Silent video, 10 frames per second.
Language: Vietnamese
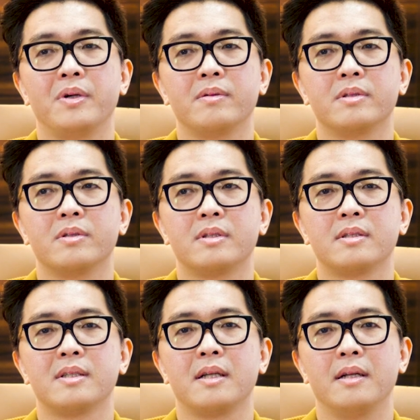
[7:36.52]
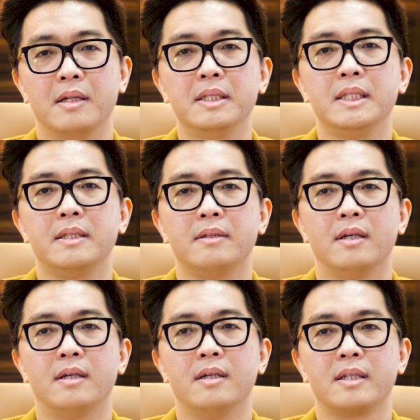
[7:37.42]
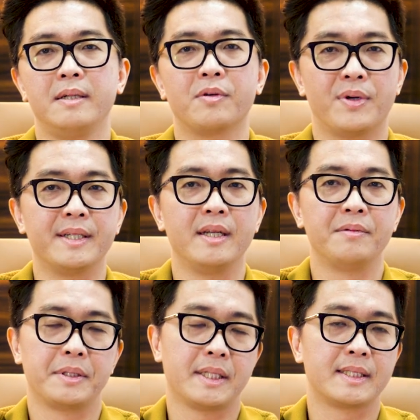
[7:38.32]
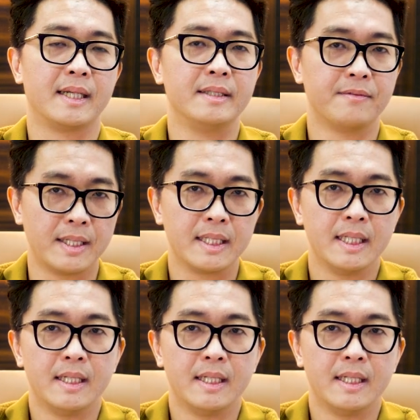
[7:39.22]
số đấy con số rất rất là lớn uh, khi mà quản lý một cái tài sản như vậy